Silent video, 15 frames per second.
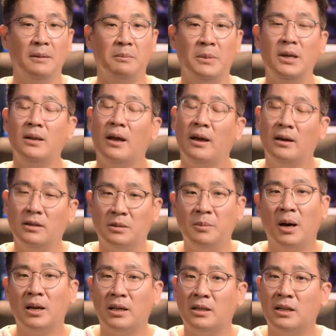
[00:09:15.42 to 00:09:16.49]
미래의
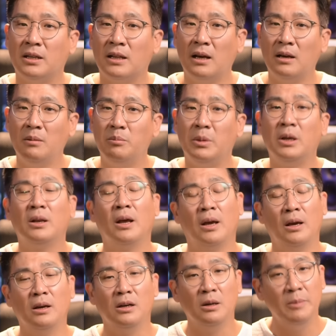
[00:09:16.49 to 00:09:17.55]
음악인이나
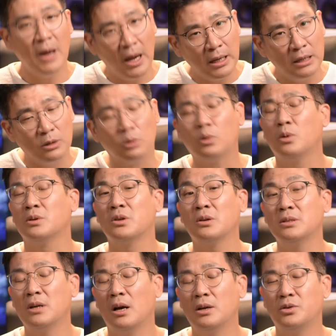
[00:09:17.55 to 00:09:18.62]
미래의 음향인으로
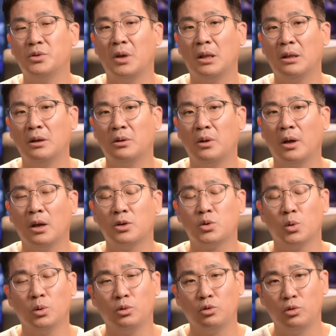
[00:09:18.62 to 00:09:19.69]
성장할 수 있는 되게
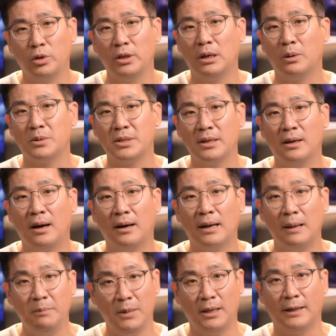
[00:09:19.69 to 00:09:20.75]
좋은 툴이라고 생각을
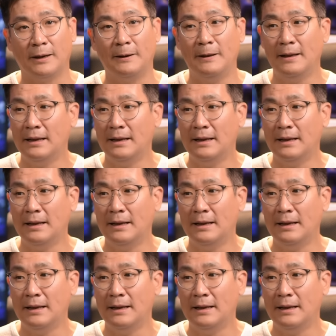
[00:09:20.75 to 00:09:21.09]
합니다.